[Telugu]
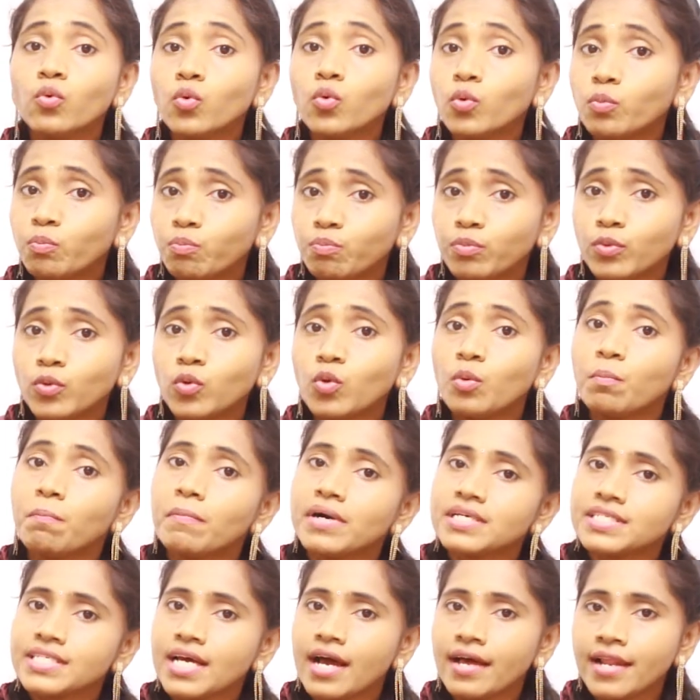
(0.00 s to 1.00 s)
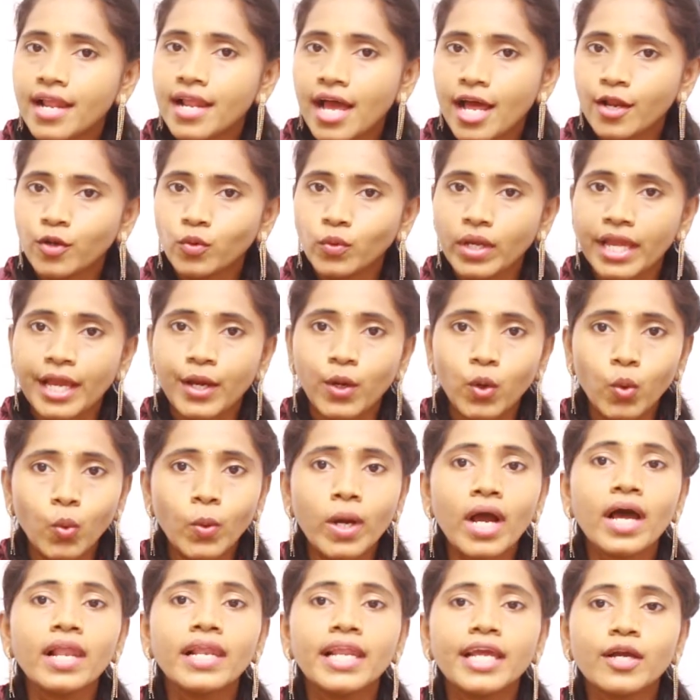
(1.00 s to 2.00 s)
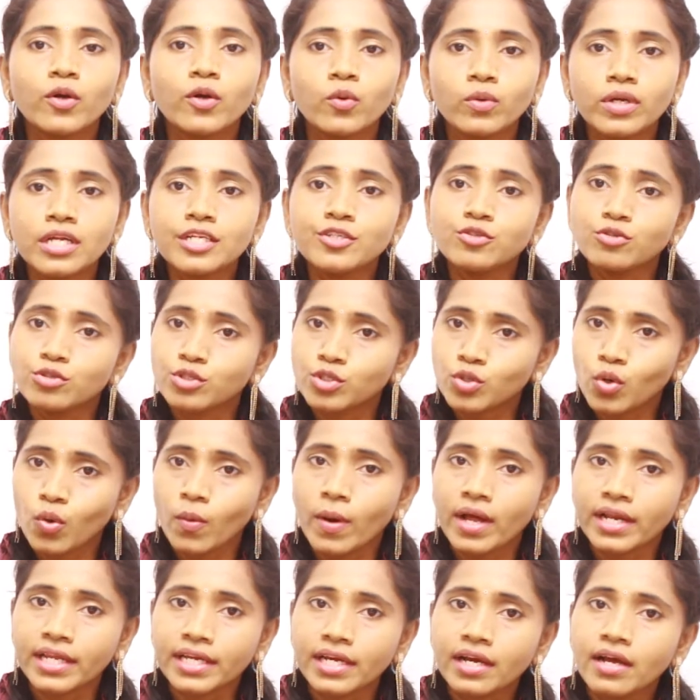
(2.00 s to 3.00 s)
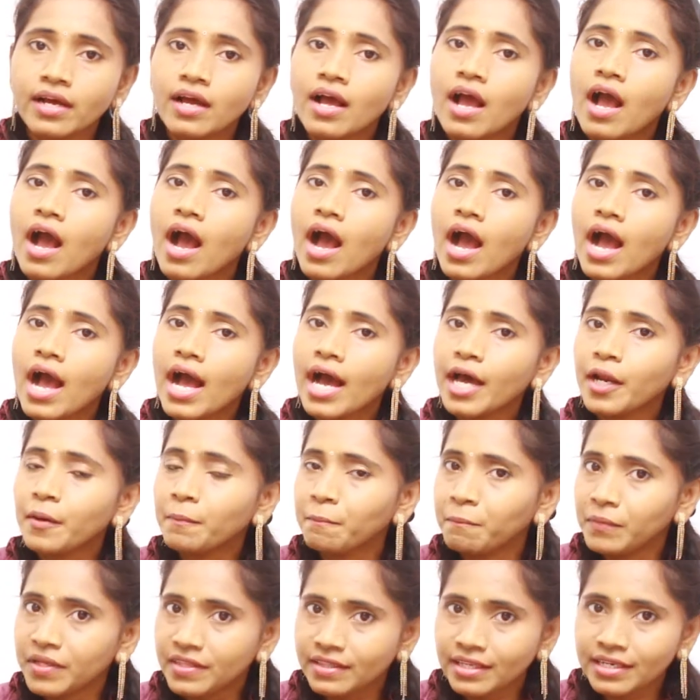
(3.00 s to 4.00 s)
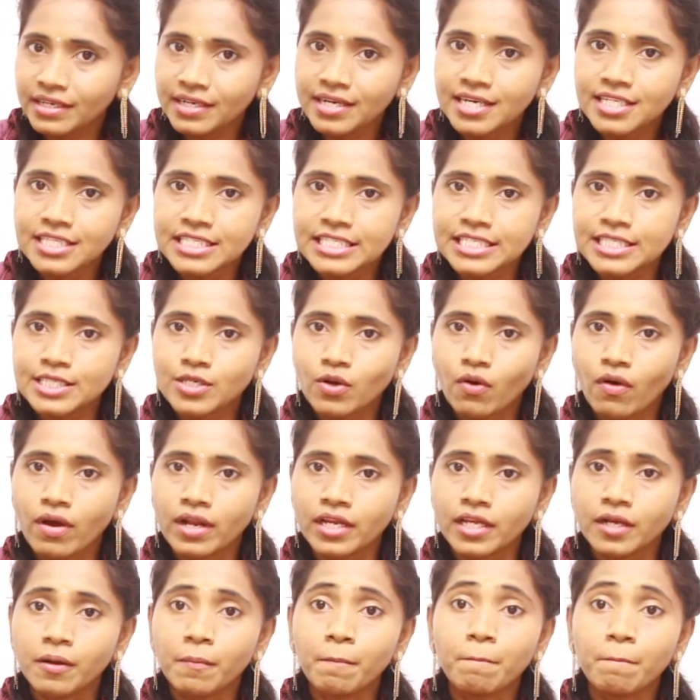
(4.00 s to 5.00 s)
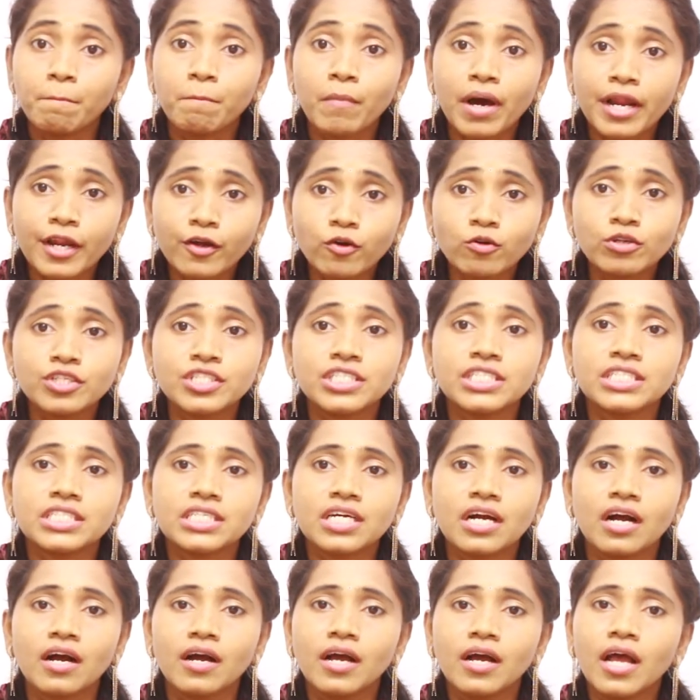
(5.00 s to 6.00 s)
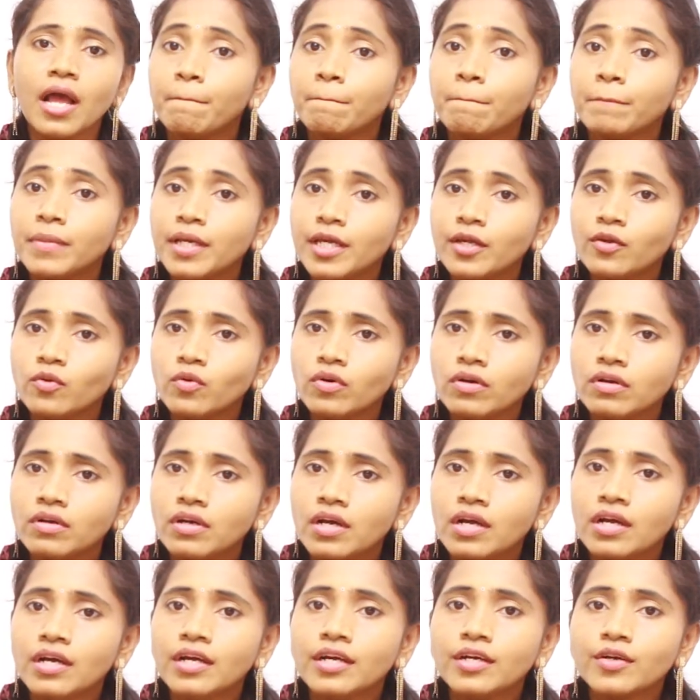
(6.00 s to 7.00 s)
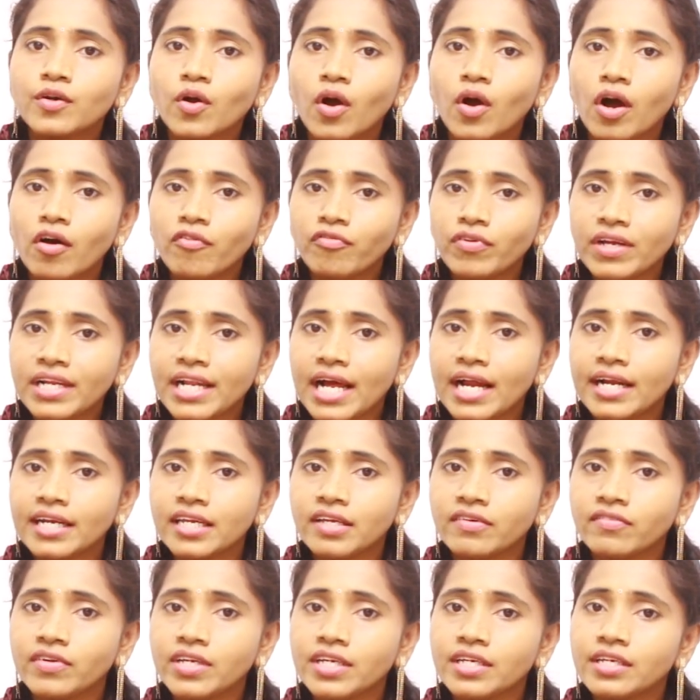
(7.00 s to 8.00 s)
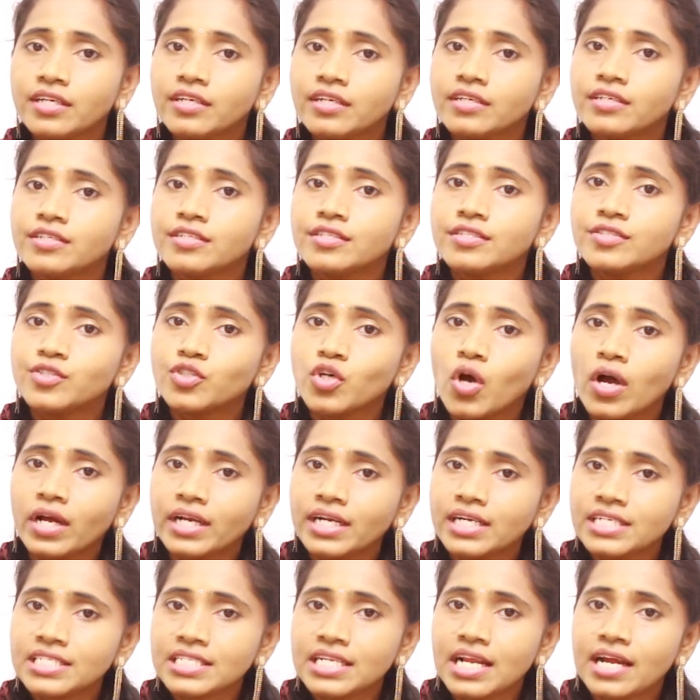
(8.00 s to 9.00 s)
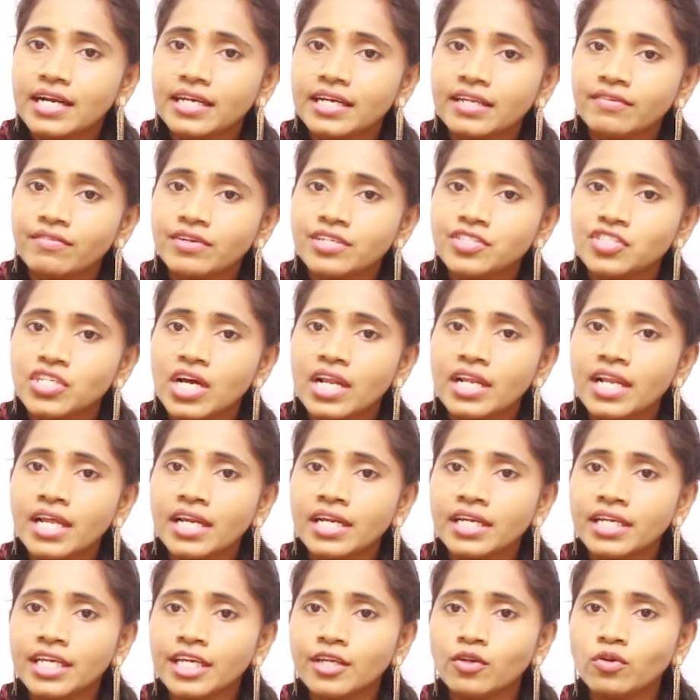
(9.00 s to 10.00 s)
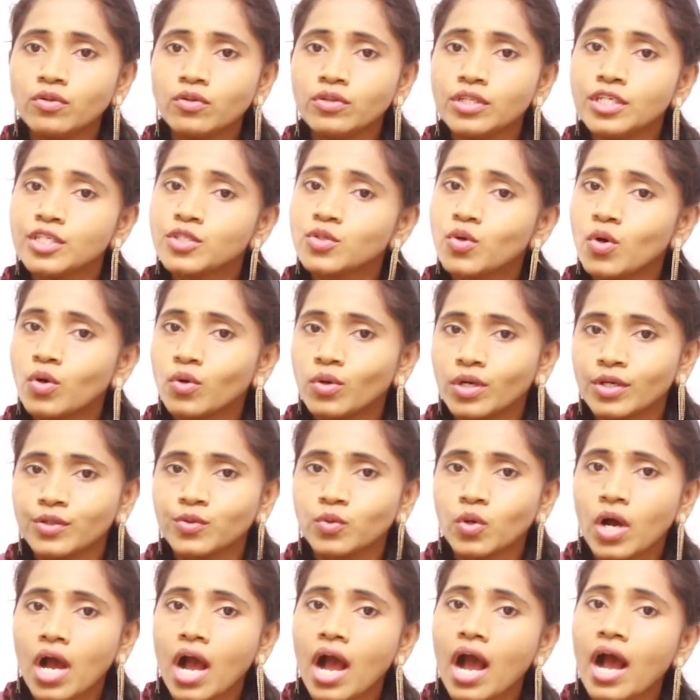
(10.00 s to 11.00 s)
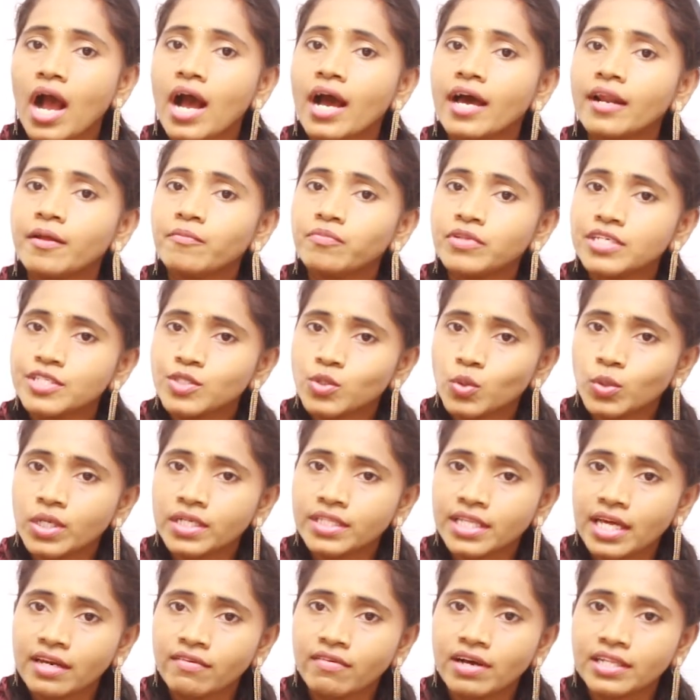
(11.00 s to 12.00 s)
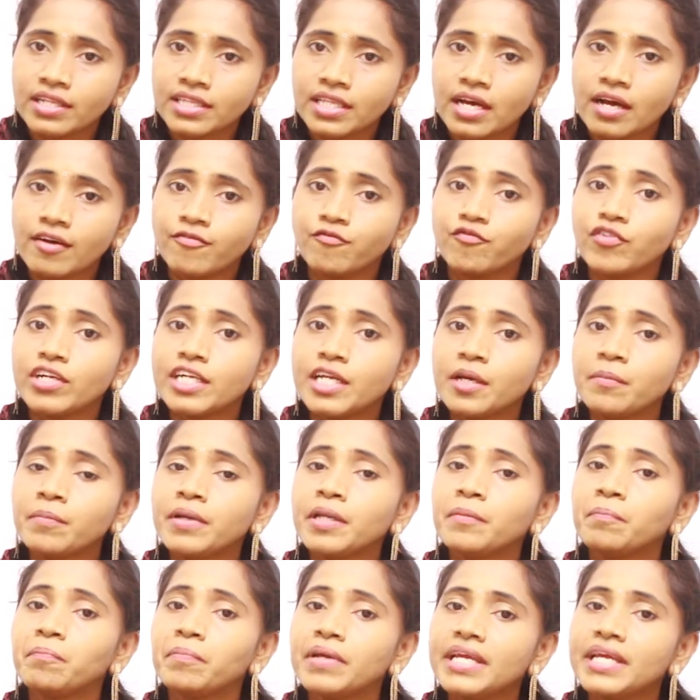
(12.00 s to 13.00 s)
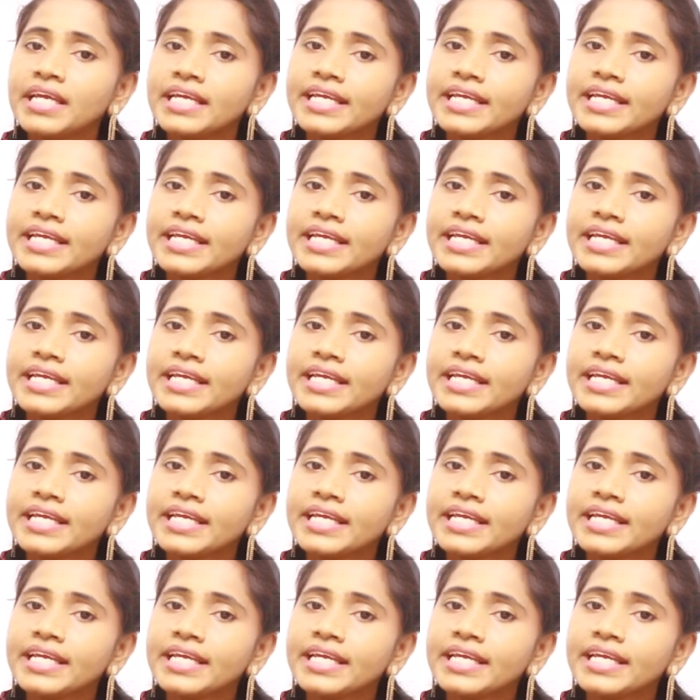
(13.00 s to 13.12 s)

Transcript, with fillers: ఉప్పు మసాలాలు ఎక్కువగా లేకుండా చూసుకోవాలి ఆహారం మితంగా తీసుకోవాలి మరొక చిట్కా మీరు కాఫీ లాంటివి చాక్లెట్స్ లాంటివి చల్లని నీరు తీసుకోకూడదు ఆహారం తీసుకున్న తర్వాత విటమిన్ బి